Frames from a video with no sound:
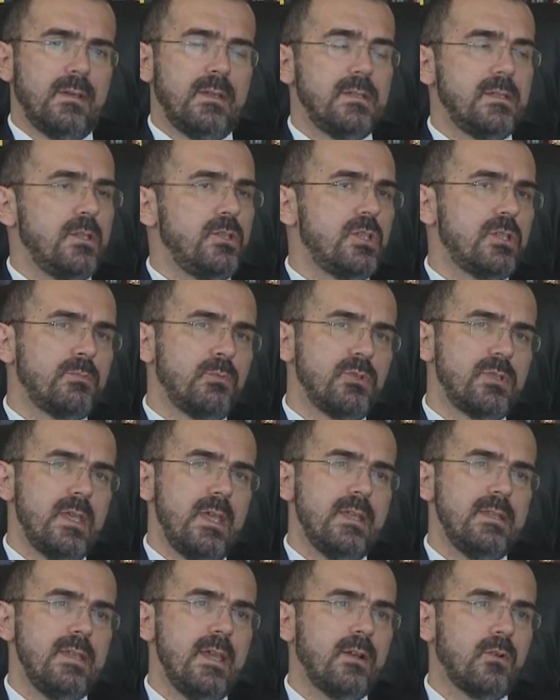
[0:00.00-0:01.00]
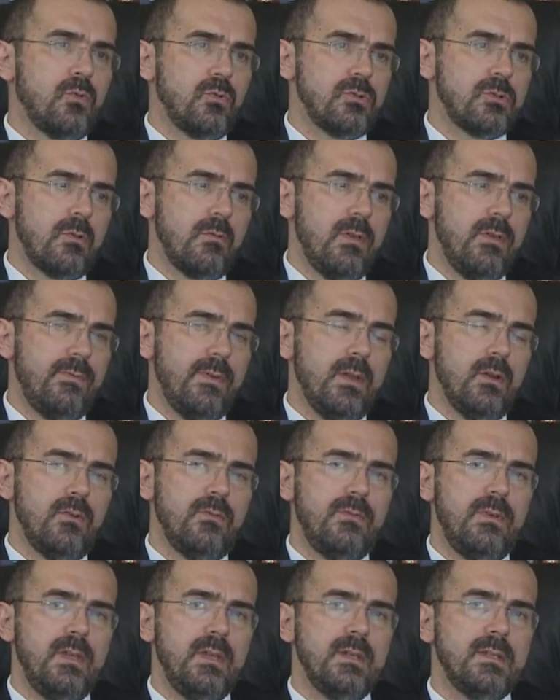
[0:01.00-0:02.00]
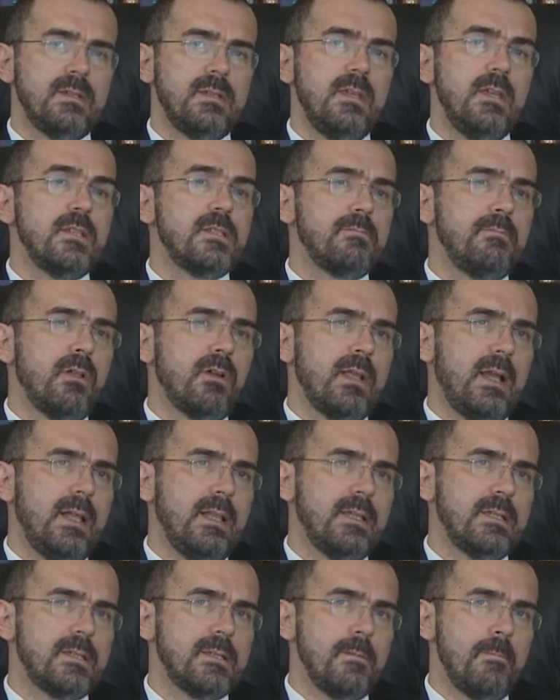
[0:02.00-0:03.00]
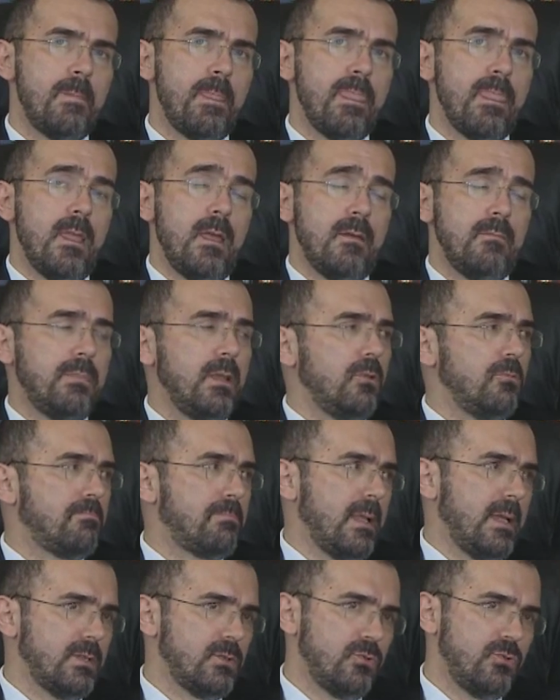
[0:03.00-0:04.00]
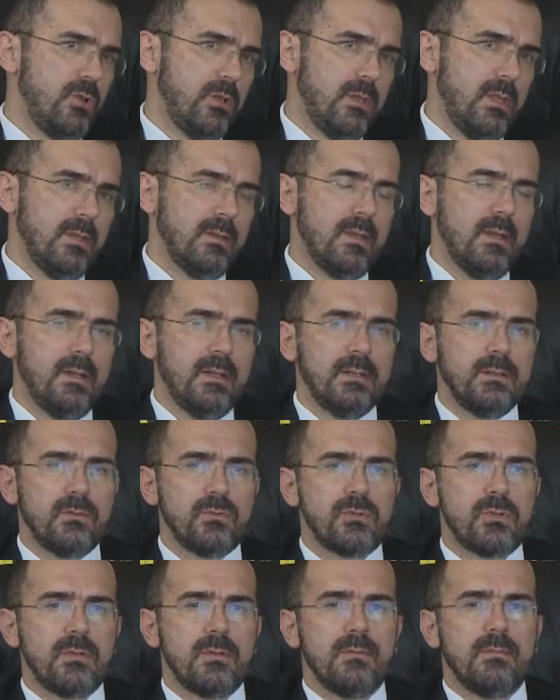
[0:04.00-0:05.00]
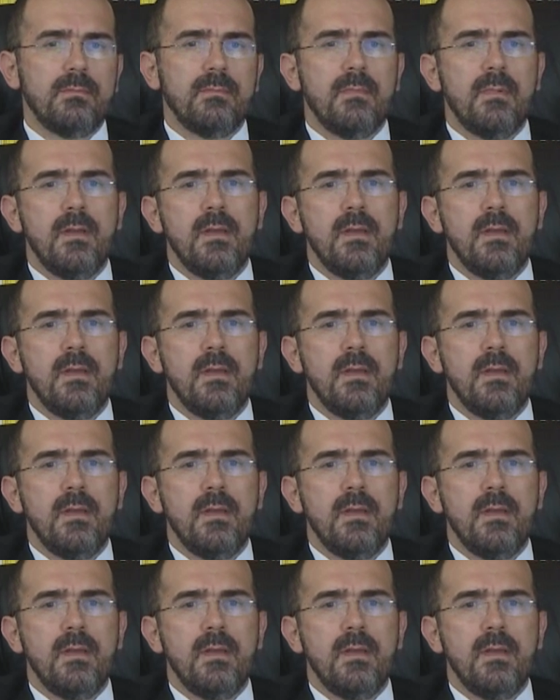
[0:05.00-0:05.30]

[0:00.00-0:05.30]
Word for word: que se dispusessem a construir ferrovias e explorá-las pelo prazo de 80 anos.